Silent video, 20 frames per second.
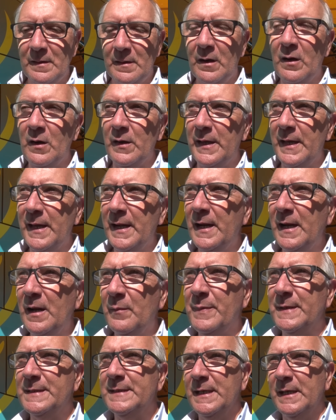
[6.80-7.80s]
oh, Hier, il a
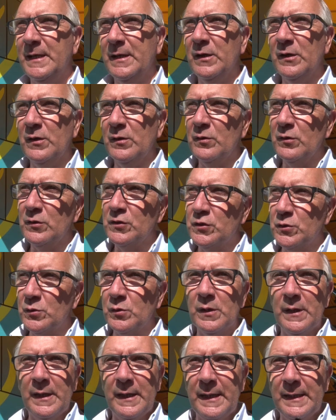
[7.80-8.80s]
passé un
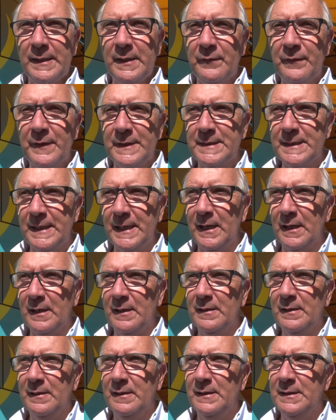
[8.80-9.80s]
jour euh, difficile.
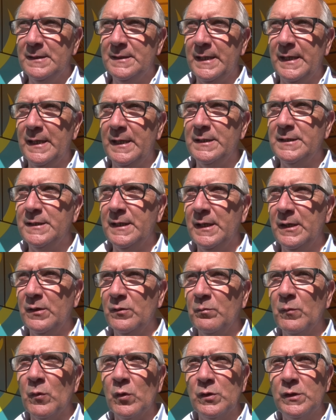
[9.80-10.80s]
C'est
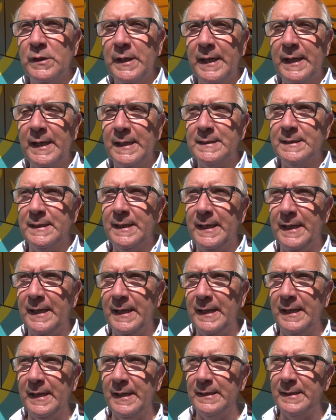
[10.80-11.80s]
une montée qui
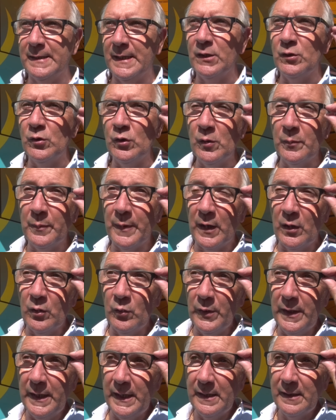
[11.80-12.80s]
c'est très dur pour
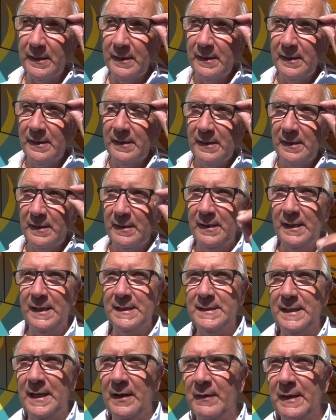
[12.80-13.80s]
lui et
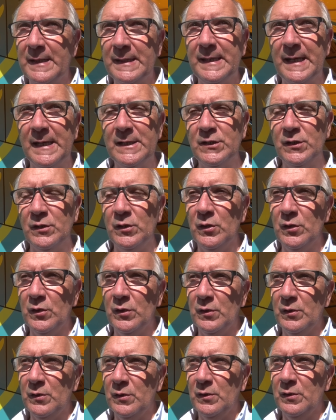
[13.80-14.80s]
c'est avantage
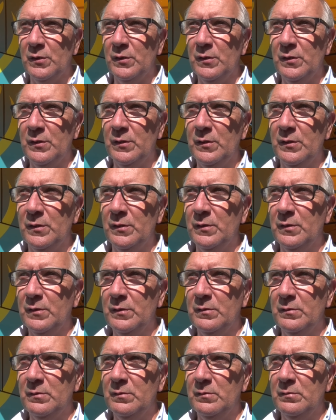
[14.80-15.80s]
de,
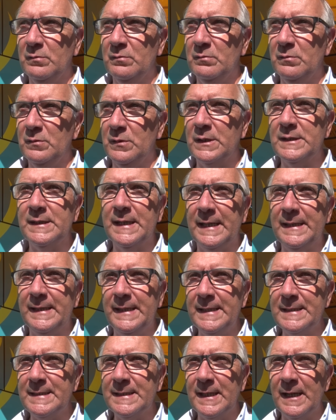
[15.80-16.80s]
de
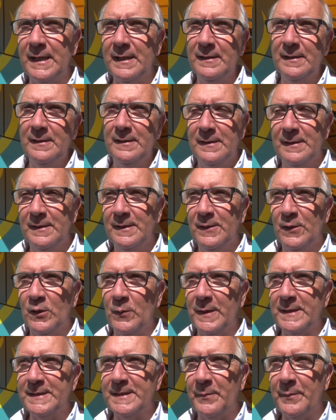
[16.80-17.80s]
scattista,
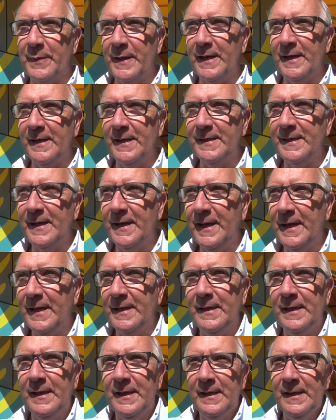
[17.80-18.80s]
comme il s'appelle en
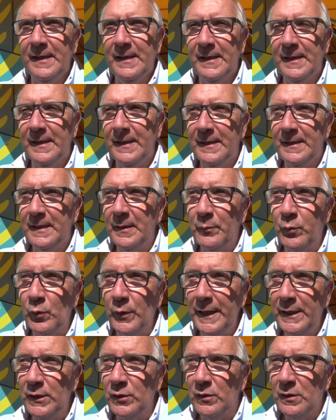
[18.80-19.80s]
italien, de,
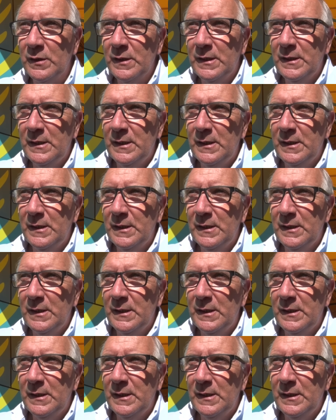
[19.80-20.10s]
Purito.